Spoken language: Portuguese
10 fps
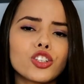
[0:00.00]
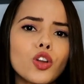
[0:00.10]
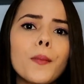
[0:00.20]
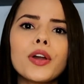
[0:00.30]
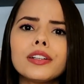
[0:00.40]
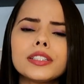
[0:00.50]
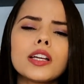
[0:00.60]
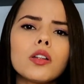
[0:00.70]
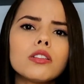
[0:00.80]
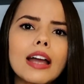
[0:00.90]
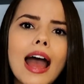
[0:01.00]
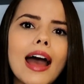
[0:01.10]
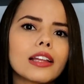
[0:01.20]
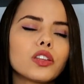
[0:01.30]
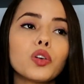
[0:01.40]
eu tô morando em tal
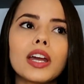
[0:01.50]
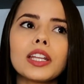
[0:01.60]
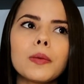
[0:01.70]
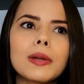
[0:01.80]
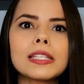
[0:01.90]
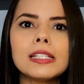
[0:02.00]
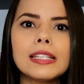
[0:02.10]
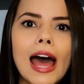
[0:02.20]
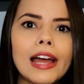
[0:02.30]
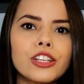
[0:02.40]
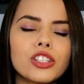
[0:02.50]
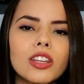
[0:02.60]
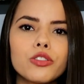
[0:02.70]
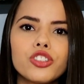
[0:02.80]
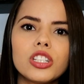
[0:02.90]
lugar, tô querendo ir pra cidade
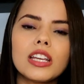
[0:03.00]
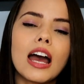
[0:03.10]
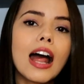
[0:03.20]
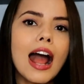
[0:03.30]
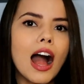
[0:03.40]
tal dia,